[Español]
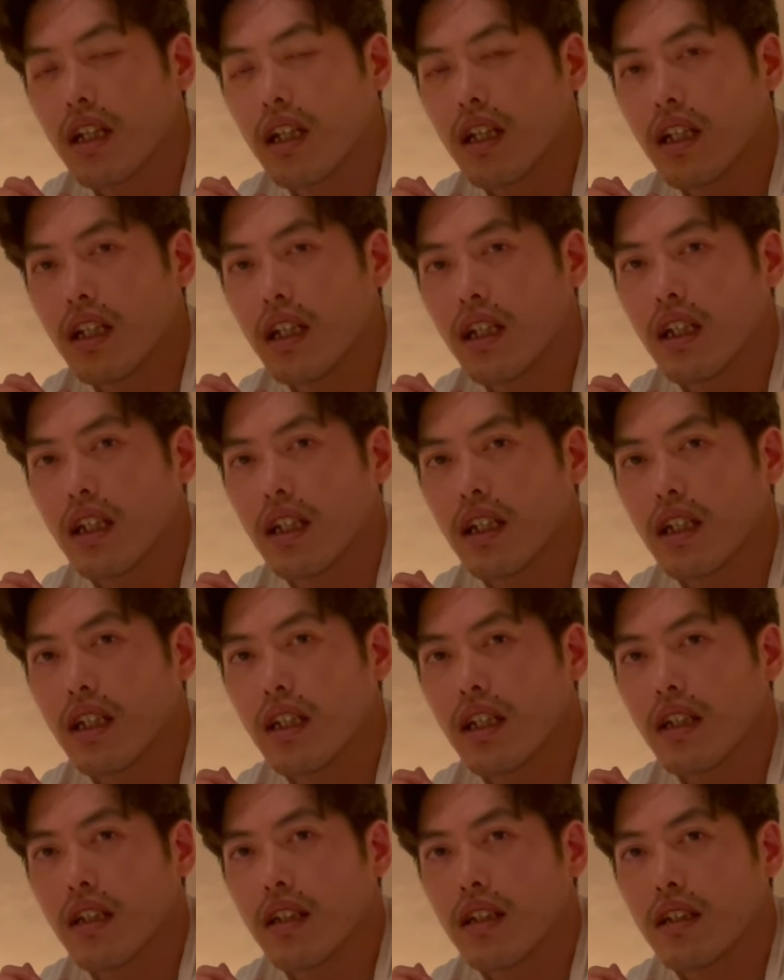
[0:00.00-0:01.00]

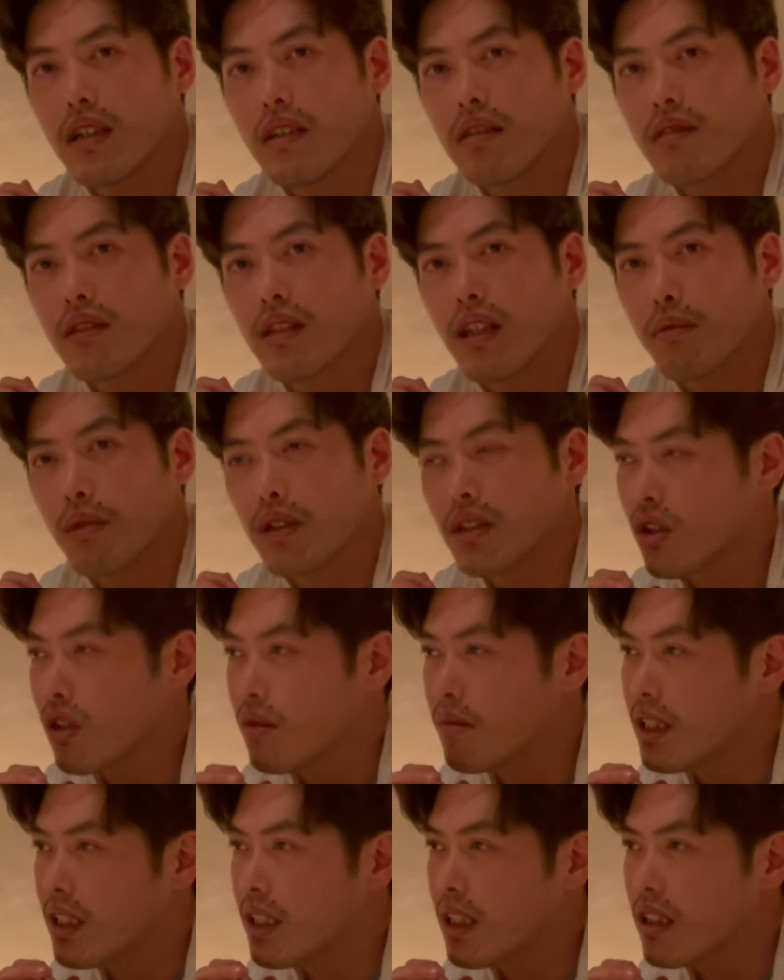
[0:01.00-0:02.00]
eh, te puedes
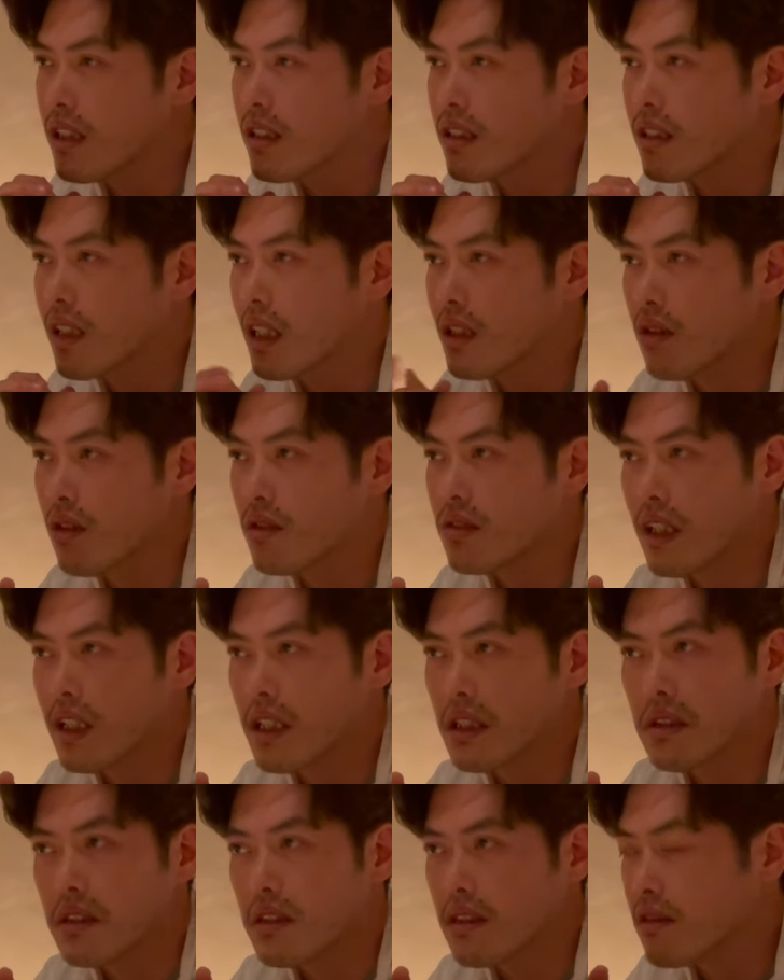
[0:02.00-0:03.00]
comer tanto los
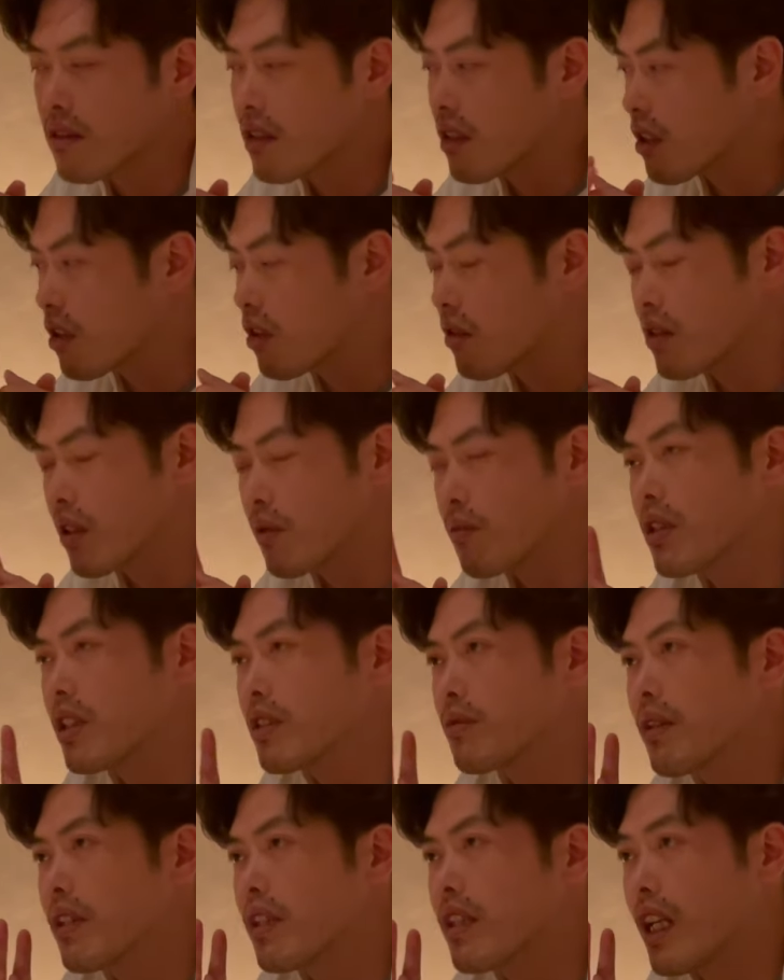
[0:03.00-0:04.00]
yakitori como te
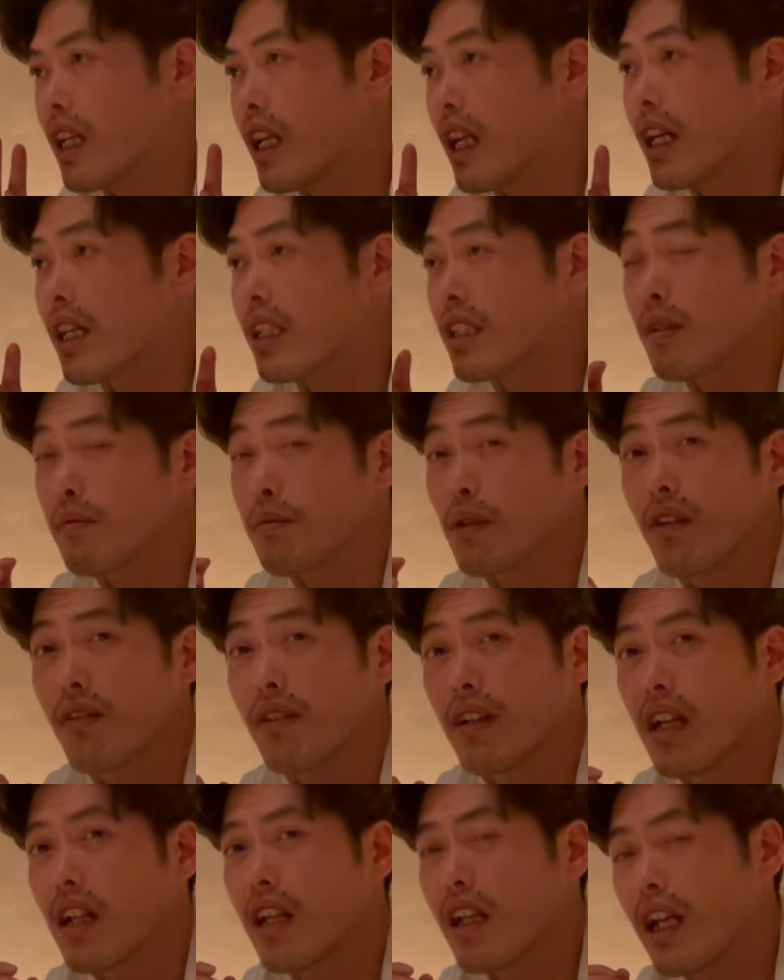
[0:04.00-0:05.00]
puedes pedir a la carta, pero al
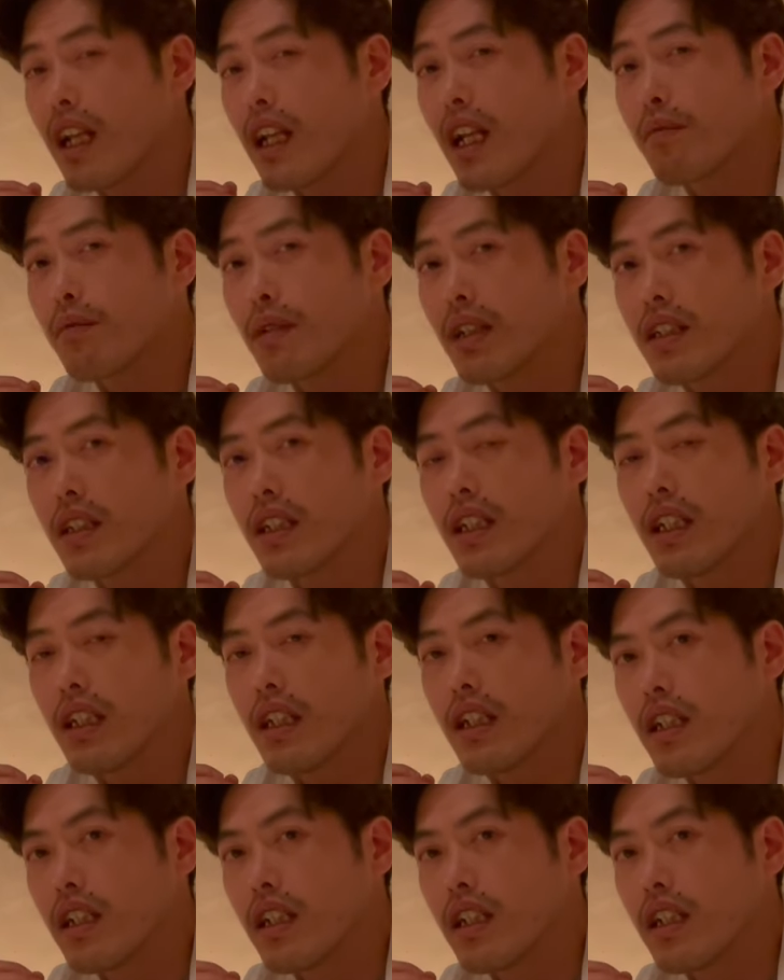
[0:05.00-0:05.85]
final el ambiente